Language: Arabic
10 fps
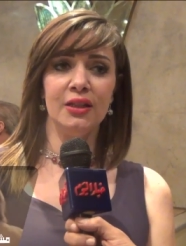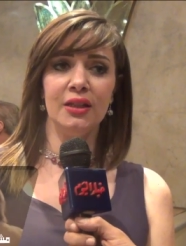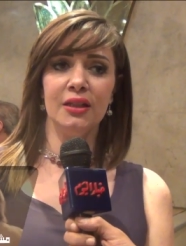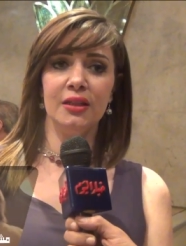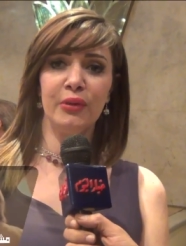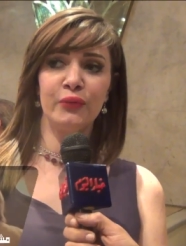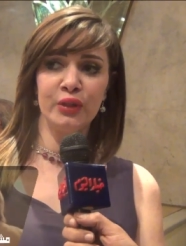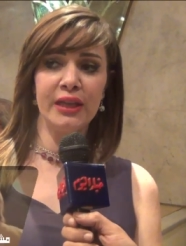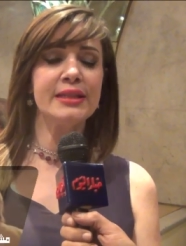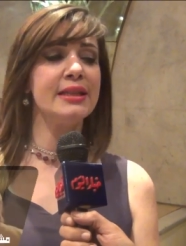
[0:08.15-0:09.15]

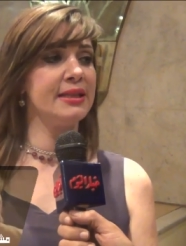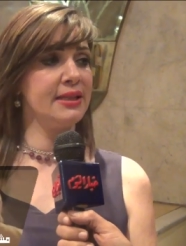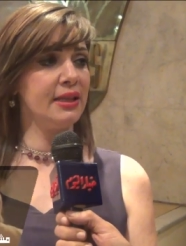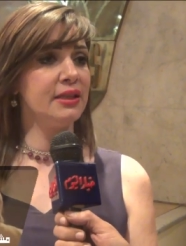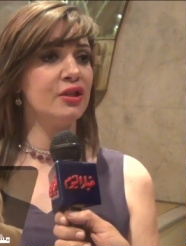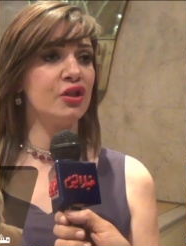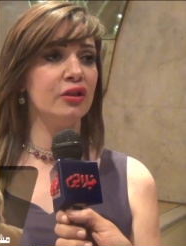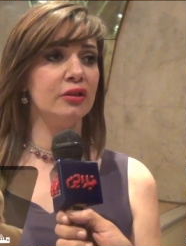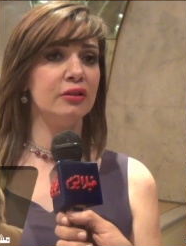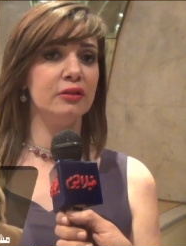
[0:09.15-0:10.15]
المفروض هينزل السنه دي ان
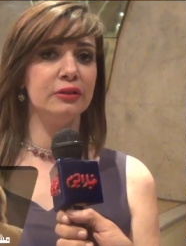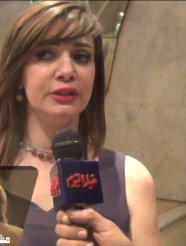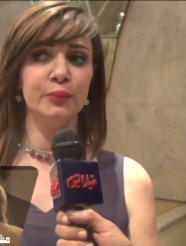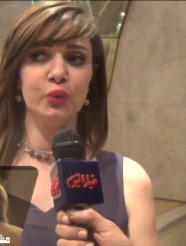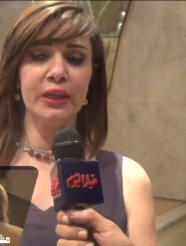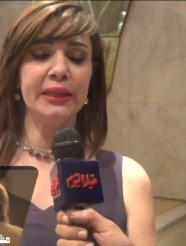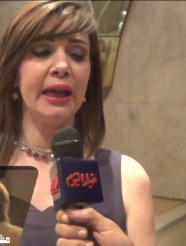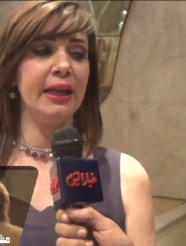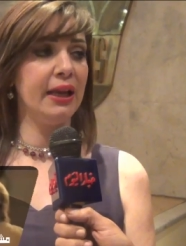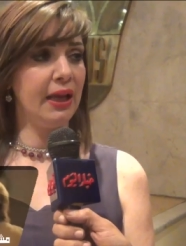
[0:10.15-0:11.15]
شاء الله اسمه كيكي
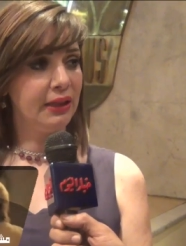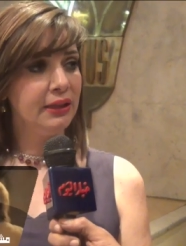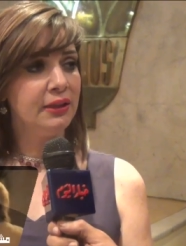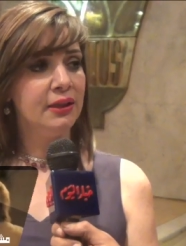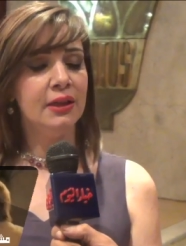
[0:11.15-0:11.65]
على العالي